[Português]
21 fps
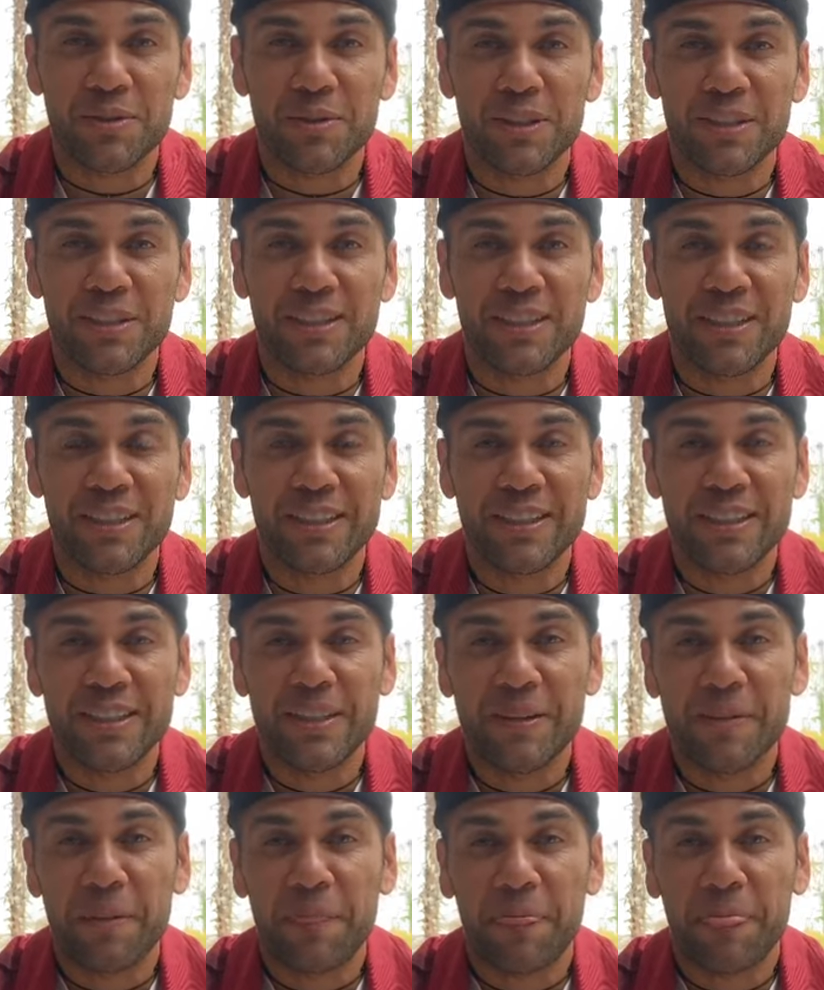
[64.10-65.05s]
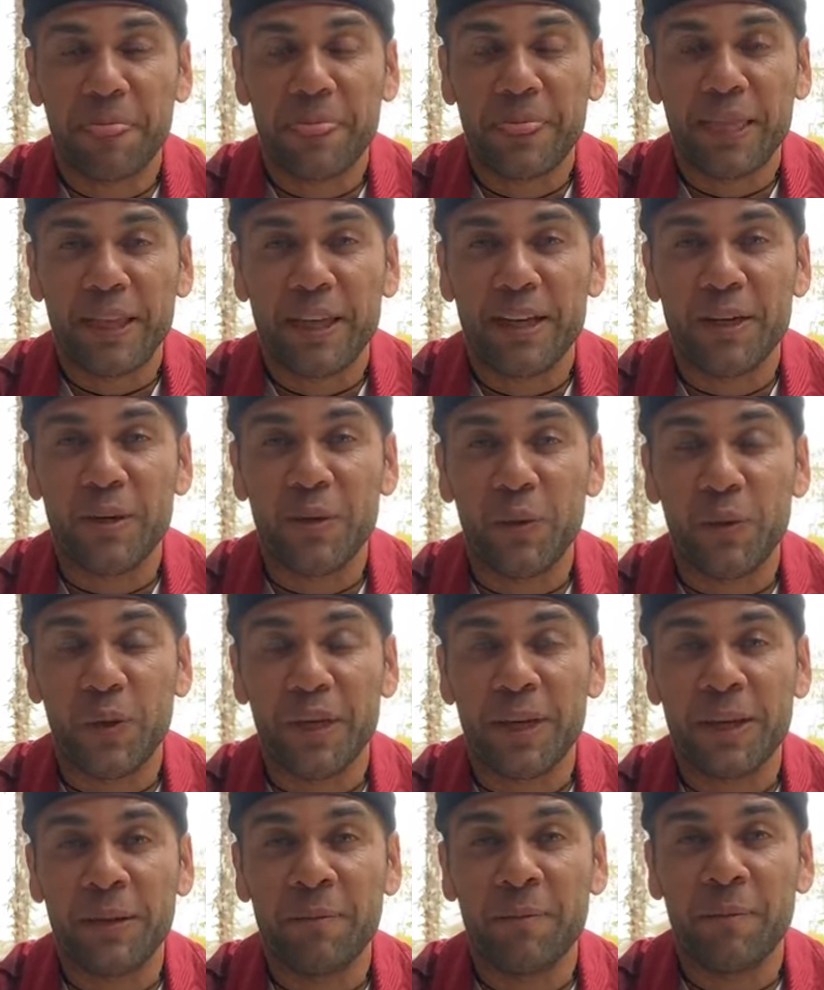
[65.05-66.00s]
notícia
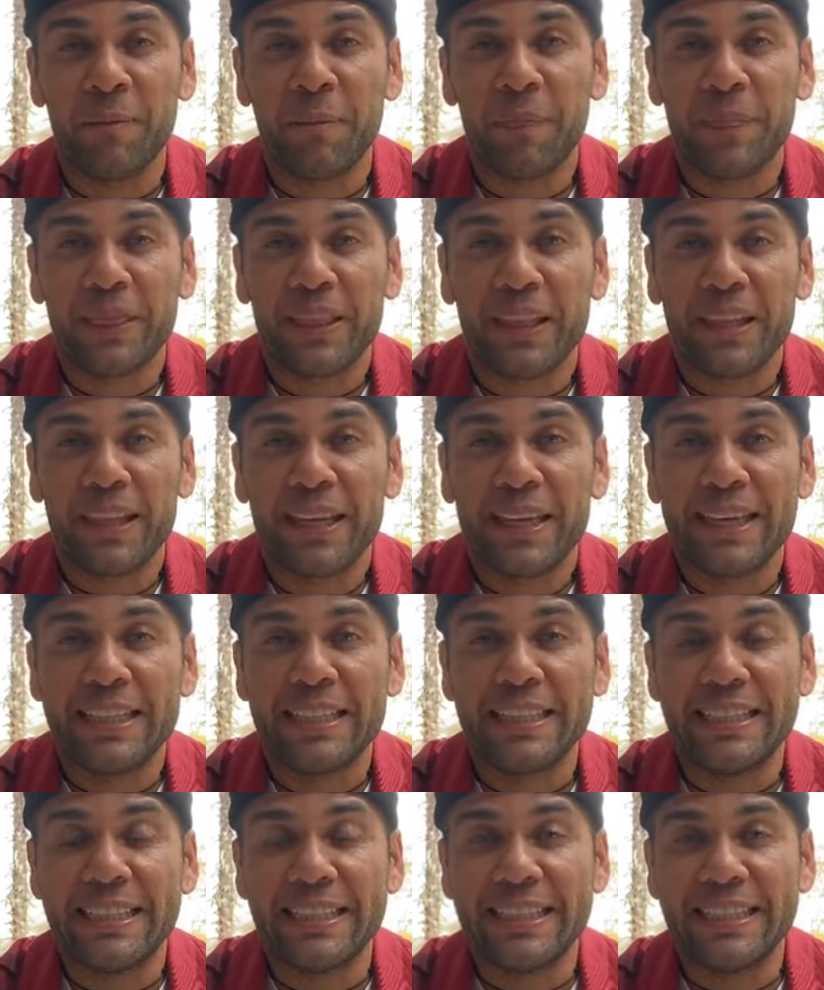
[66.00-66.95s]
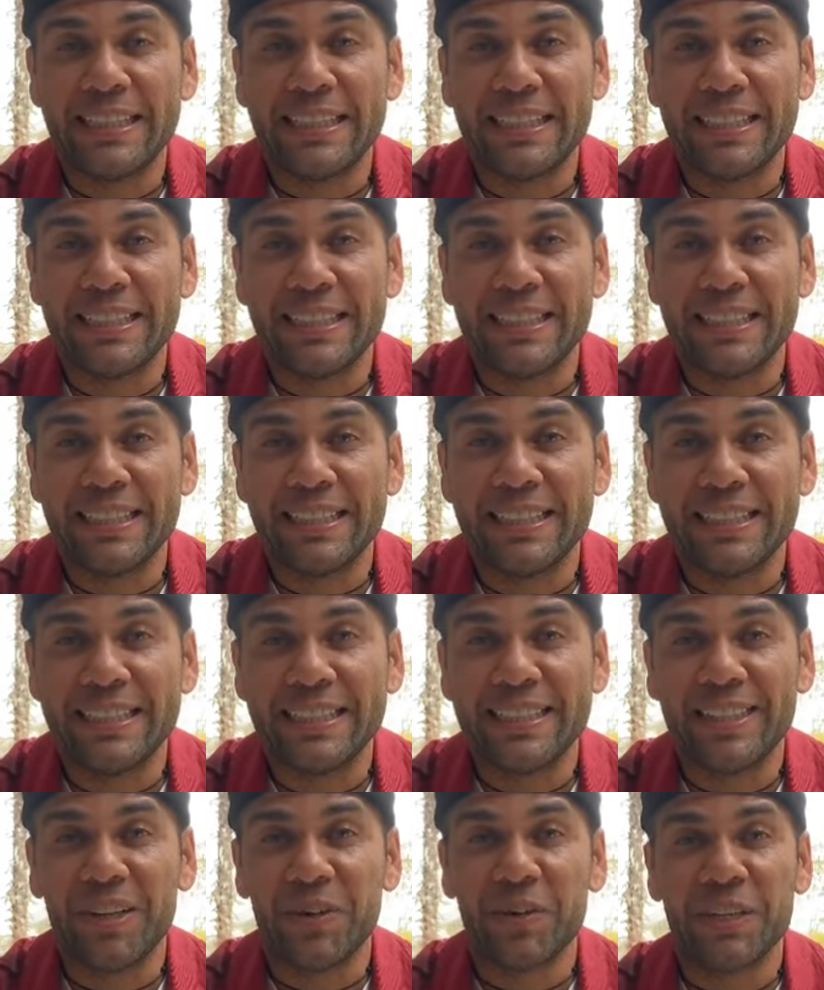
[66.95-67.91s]
ruim
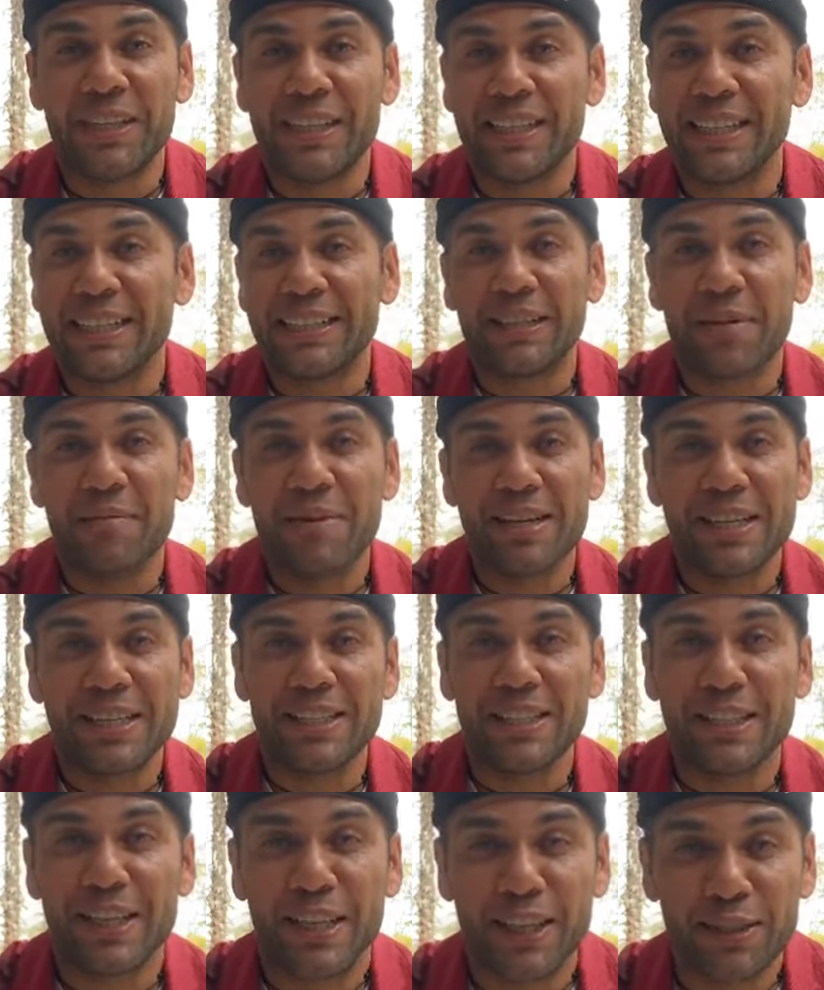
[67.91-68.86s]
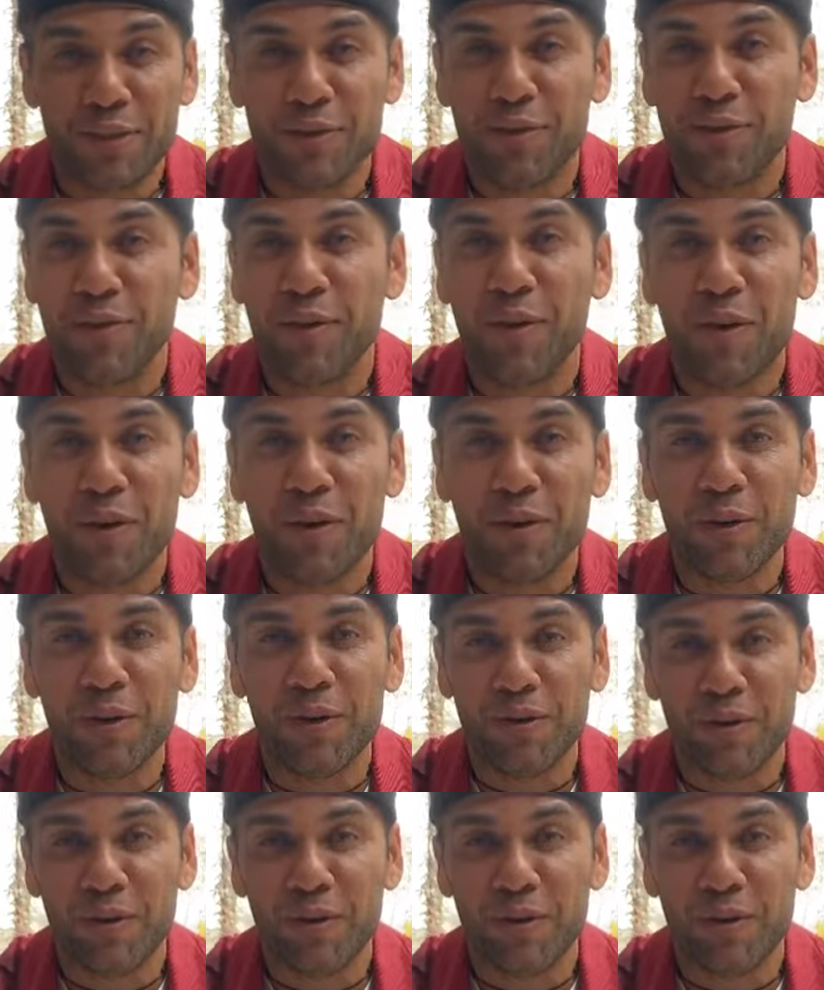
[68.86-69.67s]
e não queria também que tirasse o foco.